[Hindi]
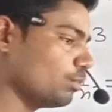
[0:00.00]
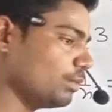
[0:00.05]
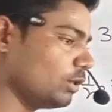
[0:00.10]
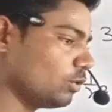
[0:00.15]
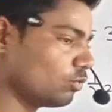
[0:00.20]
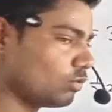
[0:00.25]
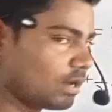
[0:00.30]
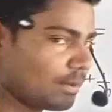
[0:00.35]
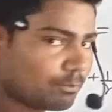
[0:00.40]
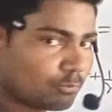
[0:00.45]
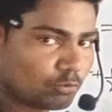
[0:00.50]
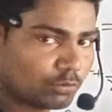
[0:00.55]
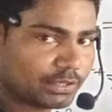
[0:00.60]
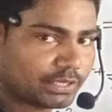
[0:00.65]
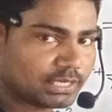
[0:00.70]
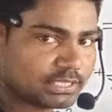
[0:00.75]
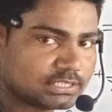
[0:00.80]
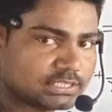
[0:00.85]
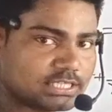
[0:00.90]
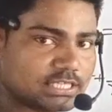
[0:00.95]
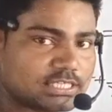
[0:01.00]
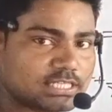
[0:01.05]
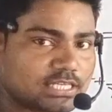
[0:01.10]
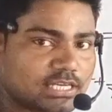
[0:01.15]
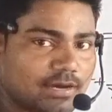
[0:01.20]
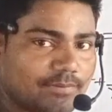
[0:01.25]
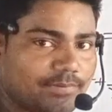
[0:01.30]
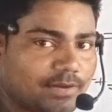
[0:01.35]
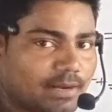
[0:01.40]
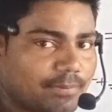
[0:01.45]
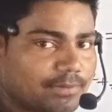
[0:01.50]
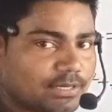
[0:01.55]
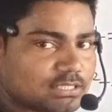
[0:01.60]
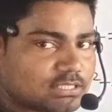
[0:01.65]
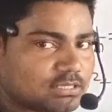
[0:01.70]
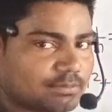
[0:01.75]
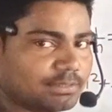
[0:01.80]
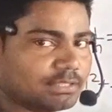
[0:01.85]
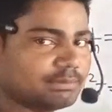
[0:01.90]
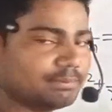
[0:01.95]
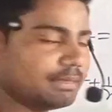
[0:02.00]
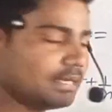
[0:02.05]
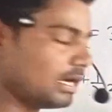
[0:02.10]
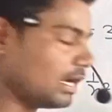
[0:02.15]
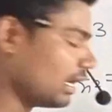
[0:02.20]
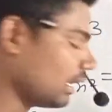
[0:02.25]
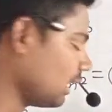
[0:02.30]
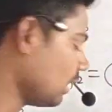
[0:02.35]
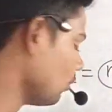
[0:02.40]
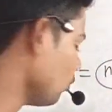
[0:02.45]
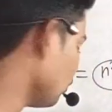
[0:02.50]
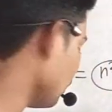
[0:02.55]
दोस्तों बिल्कुल आपको ये अच्छे से यहाँ पर आपका समझ में आ